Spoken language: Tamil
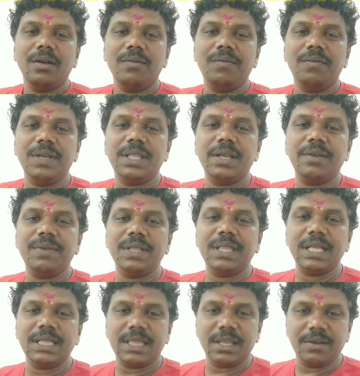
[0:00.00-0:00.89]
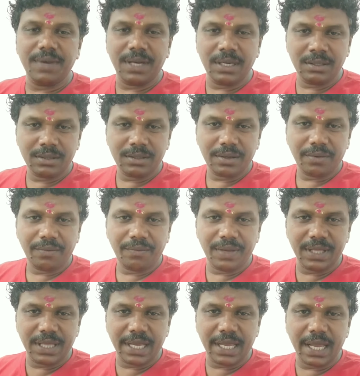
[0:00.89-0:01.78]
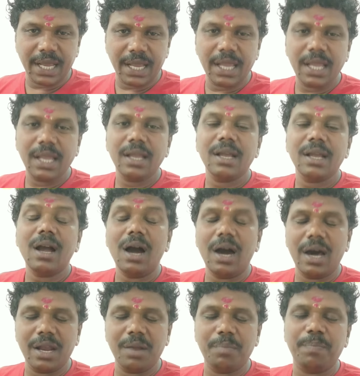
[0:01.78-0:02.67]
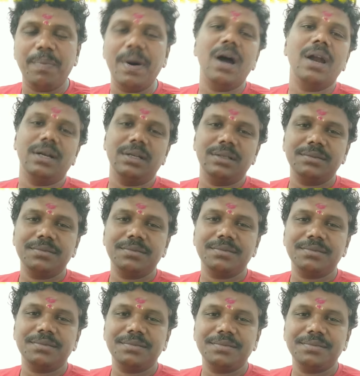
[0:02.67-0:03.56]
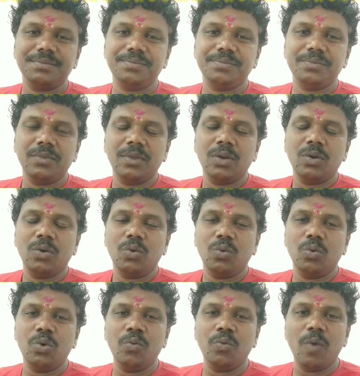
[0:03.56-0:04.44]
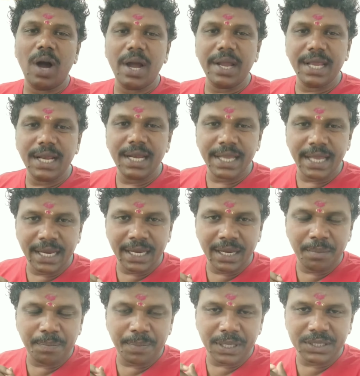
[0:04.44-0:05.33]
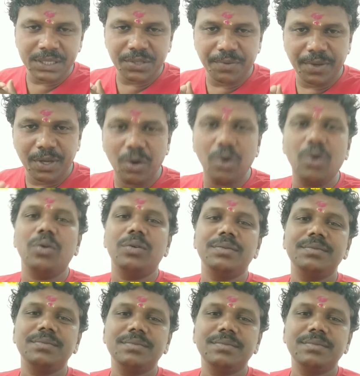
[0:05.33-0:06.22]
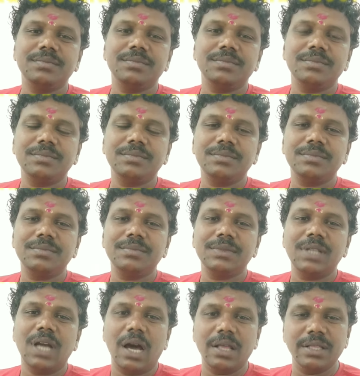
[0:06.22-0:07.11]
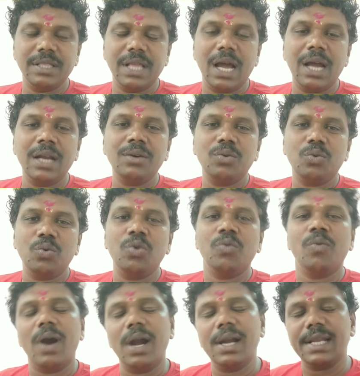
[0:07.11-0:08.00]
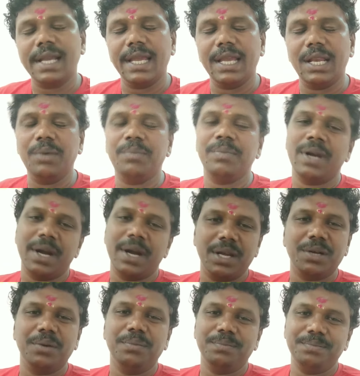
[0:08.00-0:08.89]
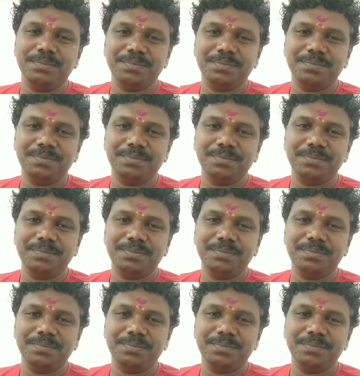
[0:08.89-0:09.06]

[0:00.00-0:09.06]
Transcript: விதை விதைத்தவன் விதையை அறுப்பான் உன் வாயில் நீ என்ன பேசுவியோ அதுதான் உன் வாழ்க்கையிலும் நடக்கும்